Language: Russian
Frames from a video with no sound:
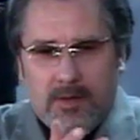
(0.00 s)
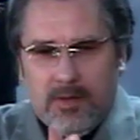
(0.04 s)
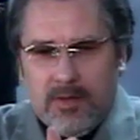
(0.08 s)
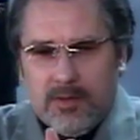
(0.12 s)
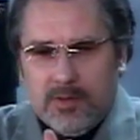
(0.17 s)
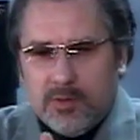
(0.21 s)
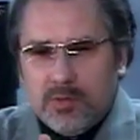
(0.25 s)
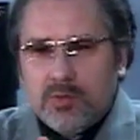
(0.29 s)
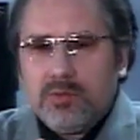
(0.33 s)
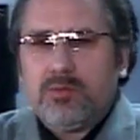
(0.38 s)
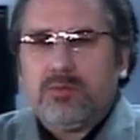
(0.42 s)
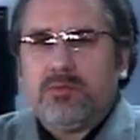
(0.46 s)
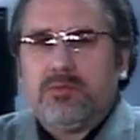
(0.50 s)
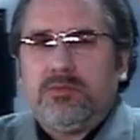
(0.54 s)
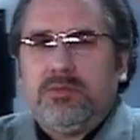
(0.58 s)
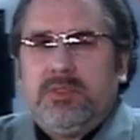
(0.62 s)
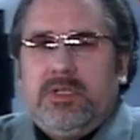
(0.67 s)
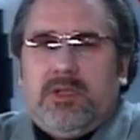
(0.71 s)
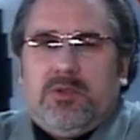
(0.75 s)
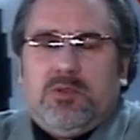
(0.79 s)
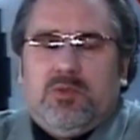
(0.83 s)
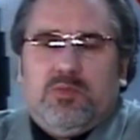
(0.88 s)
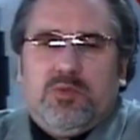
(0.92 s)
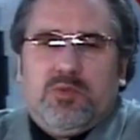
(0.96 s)
Ну,
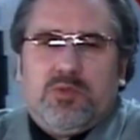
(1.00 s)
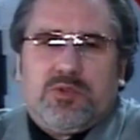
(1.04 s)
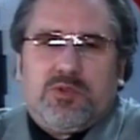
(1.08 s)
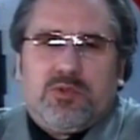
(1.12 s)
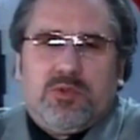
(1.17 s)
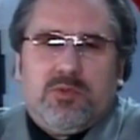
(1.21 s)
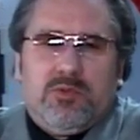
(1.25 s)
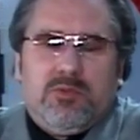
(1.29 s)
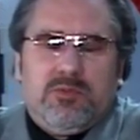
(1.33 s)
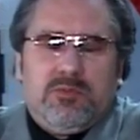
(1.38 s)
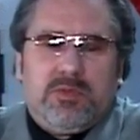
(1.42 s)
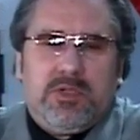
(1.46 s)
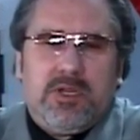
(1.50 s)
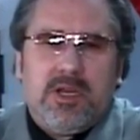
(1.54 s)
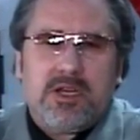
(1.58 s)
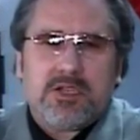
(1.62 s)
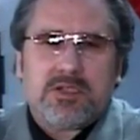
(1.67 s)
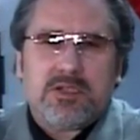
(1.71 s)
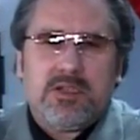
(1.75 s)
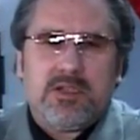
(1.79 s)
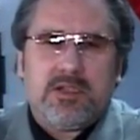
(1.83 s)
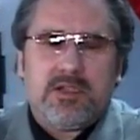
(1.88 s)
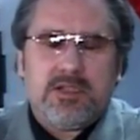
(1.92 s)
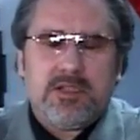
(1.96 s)
я думаю, что
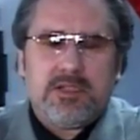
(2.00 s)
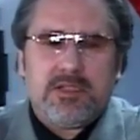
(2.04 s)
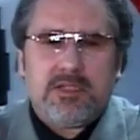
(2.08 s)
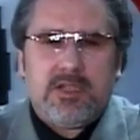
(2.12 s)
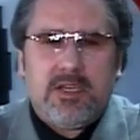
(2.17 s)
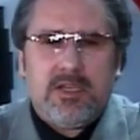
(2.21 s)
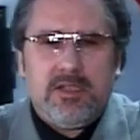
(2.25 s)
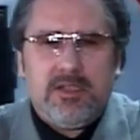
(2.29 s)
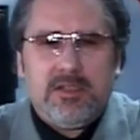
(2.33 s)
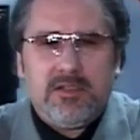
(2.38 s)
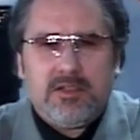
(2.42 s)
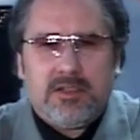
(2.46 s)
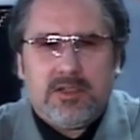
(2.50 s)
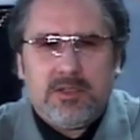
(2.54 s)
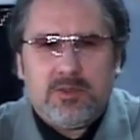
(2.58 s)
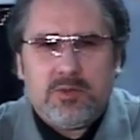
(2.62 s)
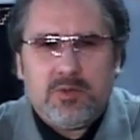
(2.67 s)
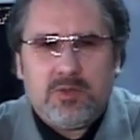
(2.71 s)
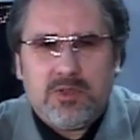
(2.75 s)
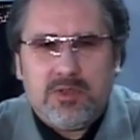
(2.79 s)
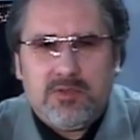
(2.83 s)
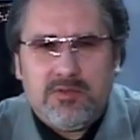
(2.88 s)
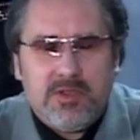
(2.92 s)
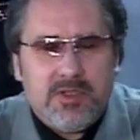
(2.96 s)
каждый христианин,
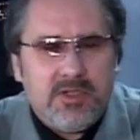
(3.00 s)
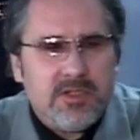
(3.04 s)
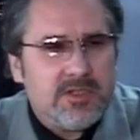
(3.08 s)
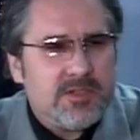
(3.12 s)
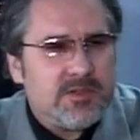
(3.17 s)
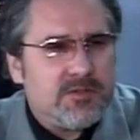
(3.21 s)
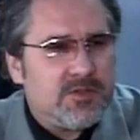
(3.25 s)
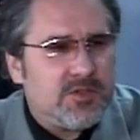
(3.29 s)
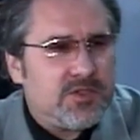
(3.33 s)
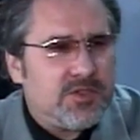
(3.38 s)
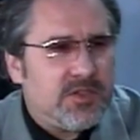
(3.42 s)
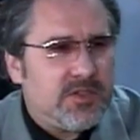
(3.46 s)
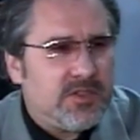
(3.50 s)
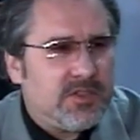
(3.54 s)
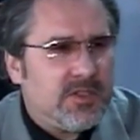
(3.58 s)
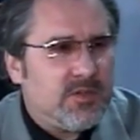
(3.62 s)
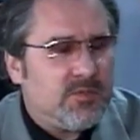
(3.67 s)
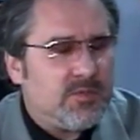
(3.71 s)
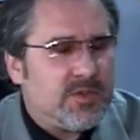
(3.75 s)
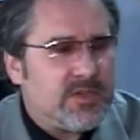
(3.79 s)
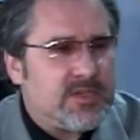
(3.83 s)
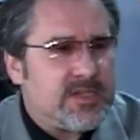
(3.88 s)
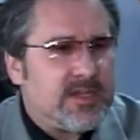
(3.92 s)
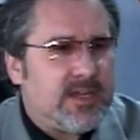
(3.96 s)
который верит в Священное
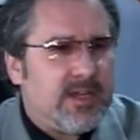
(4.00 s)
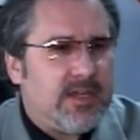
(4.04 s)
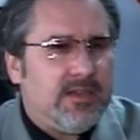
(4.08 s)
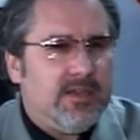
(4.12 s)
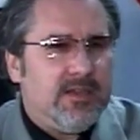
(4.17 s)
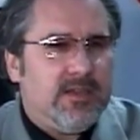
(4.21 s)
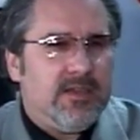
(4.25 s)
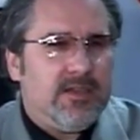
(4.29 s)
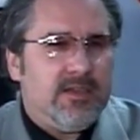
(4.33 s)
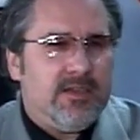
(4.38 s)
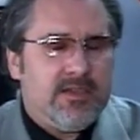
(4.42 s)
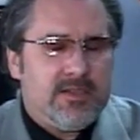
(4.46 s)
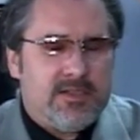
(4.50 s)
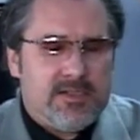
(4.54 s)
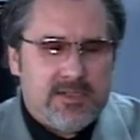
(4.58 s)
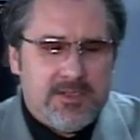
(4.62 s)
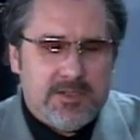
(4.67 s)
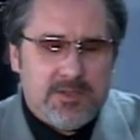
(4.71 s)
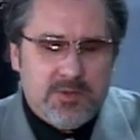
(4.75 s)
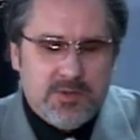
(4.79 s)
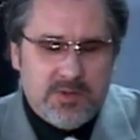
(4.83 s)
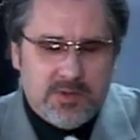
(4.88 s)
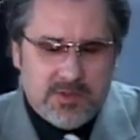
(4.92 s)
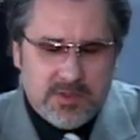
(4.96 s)
Писание и
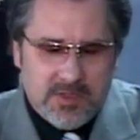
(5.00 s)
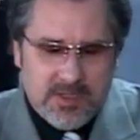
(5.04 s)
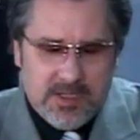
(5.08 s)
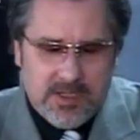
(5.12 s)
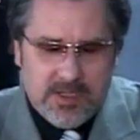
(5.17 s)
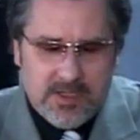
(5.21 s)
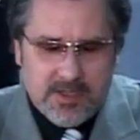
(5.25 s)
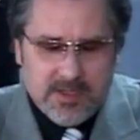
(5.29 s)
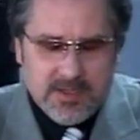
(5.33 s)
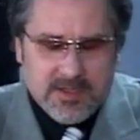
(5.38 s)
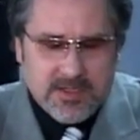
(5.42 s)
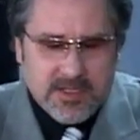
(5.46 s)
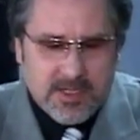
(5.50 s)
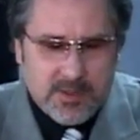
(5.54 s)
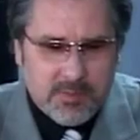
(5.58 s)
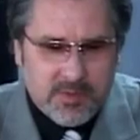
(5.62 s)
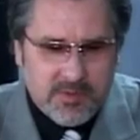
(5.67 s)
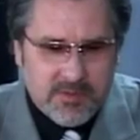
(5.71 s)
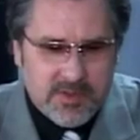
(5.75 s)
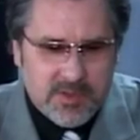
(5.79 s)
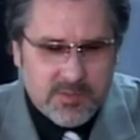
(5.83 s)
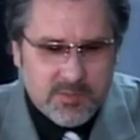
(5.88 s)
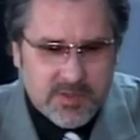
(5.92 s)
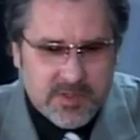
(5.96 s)
следует
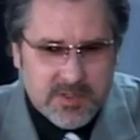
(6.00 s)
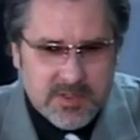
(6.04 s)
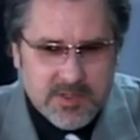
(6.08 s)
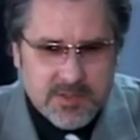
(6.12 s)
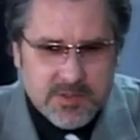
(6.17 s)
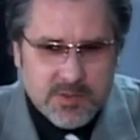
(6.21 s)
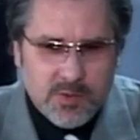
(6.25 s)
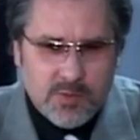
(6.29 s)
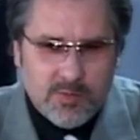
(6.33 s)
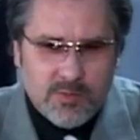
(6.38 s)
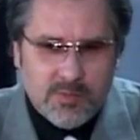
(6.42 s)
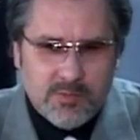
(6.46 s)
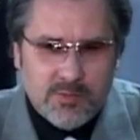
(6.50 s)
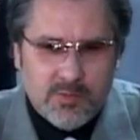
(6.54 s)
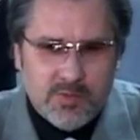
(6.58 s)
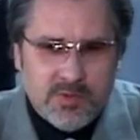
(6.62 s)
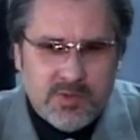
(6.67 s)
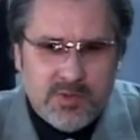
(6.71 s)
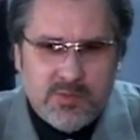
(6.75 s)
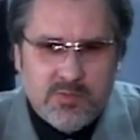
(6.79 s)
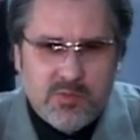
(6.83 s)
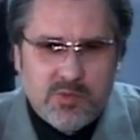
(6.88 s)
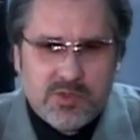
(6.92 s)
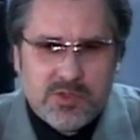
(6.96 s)
заповедям Христовым,
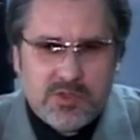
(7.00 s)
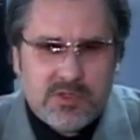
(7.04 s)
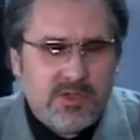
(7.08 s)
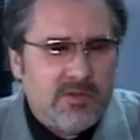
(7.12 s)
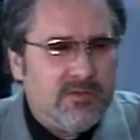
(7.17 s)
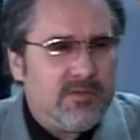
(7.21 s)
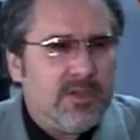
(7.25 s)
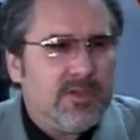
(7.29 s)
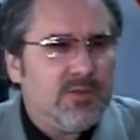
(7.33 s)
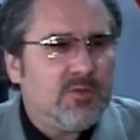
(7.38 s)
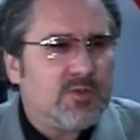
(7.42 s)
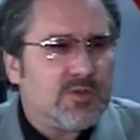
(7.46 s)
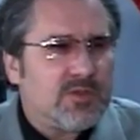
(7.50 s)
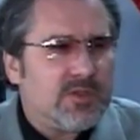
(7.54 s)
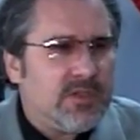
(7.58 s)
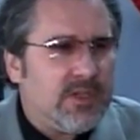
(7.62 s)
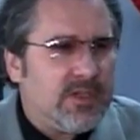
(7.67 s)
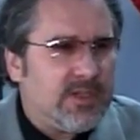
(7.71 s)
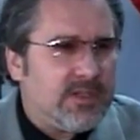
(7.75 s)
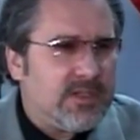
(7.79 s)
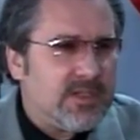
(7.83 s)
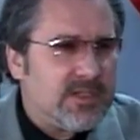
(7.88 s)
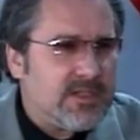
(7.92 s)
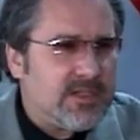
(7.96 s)
он не может равнодушно
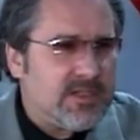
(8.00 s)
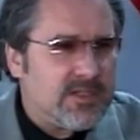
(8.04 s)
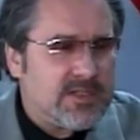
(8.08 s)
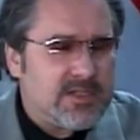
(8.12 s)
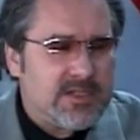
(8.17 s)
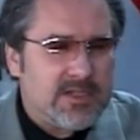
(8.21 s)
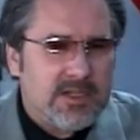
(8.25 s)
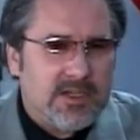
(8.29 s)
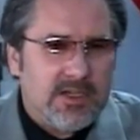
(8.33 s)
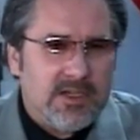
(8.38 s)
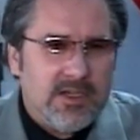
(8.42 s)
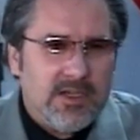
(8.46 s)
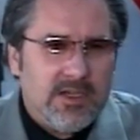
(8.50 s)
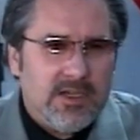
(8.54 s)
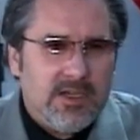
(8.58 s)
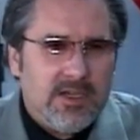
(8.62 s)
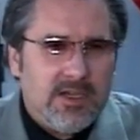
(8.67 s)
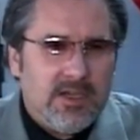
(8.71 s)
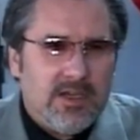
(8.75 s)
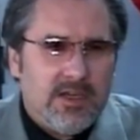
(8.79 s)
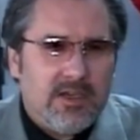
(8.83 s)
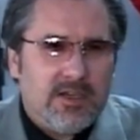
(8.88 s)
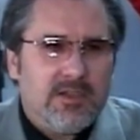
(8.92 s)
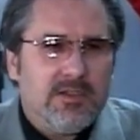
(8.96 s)
относиться к
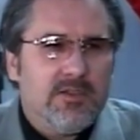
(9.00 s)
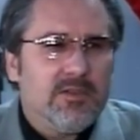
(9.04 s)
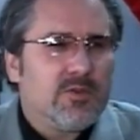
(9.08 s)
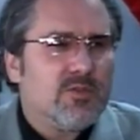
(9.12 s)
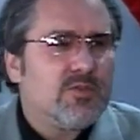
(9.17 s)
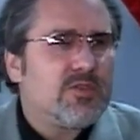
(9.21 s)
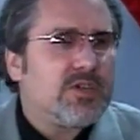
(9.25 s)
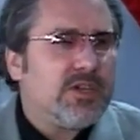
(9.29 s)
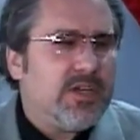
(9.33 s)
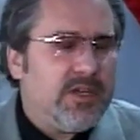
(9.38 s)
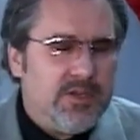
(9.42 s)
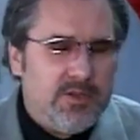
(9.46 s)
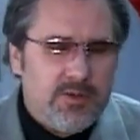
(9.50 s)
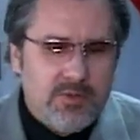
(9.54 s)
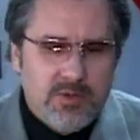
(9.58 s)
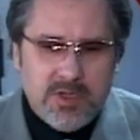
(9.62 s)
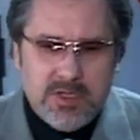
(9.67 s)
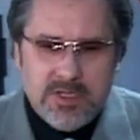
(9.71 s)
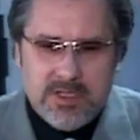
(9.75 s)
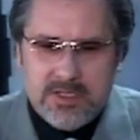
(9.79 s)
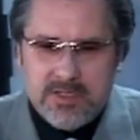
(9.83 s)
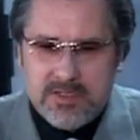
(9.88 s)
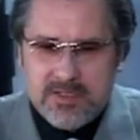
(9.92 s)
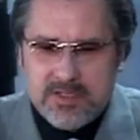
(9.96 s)
к нарушению
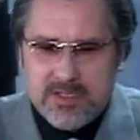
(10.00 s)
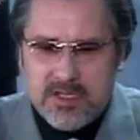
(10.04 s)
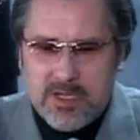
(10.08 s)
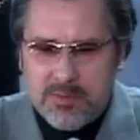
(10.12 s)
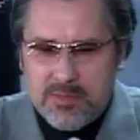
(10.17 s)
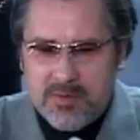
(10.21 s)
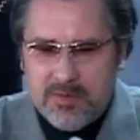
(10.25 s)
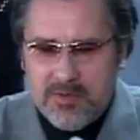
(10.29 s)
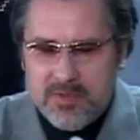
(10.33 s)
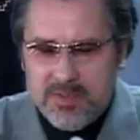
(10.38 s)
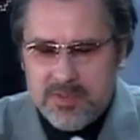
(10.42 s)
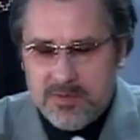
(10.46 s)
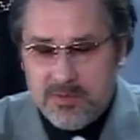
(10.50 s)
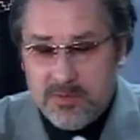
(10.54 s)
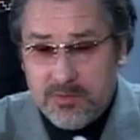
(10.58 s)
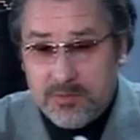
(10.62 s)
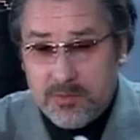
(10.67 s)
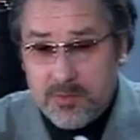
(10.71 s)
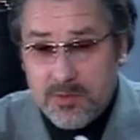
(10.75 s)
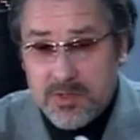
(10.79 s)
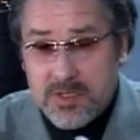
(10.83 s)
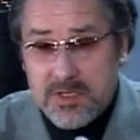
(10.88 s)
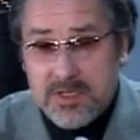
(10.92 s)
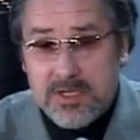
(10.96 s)
этих заповедей. Но в
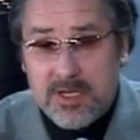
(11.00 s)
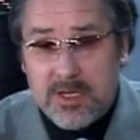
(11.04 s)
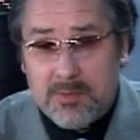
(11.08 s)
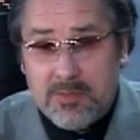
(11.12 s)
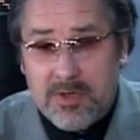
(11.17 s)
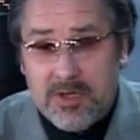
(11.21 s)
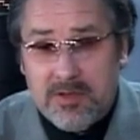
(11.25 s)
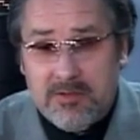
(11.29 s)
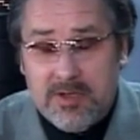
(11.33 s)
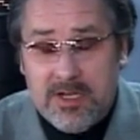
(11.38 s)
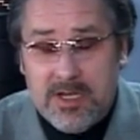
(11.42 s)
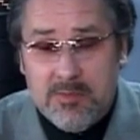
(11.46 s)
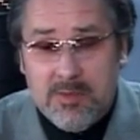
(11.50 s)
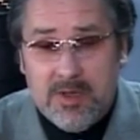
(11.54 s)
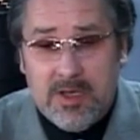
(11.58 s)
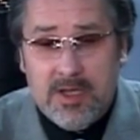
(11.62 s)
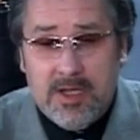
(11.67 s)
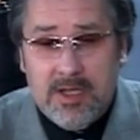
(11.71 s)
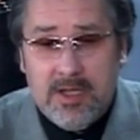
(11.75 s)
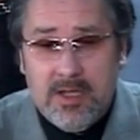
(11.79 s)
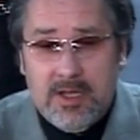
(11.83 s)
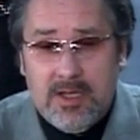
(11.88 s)
то же самое время